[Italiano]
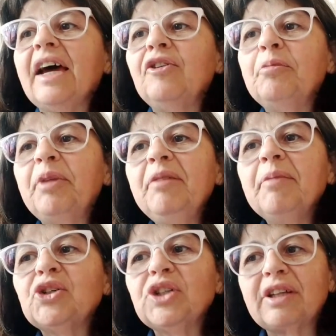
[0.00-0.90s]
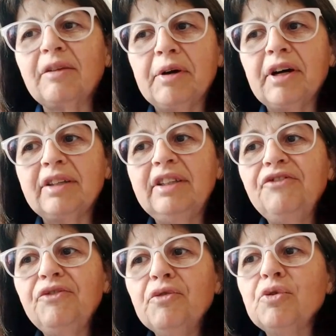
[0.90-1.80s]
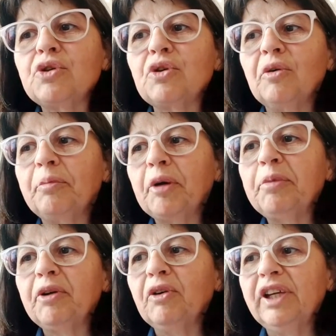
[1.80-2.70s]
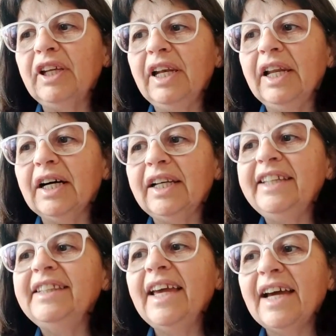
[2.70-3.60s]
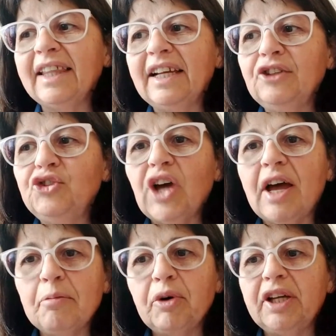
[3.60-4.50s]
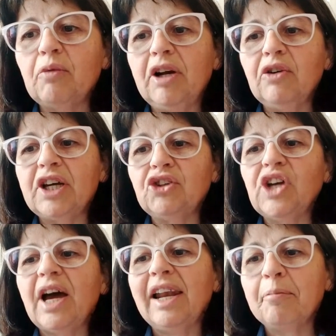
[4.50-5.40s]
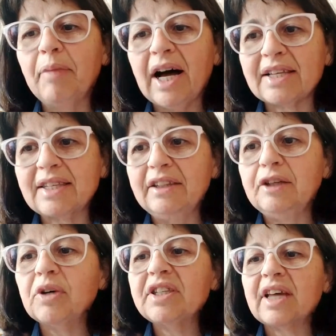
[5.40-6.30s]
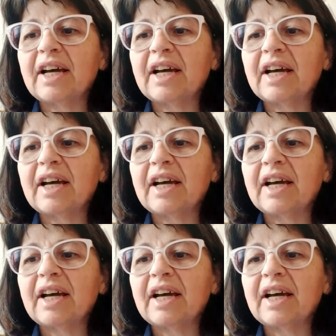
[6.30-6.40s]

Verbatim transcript: hanno prima cer- eh, diffuso proprio il, l'idea del Gembori, quello che c'è alla base di questa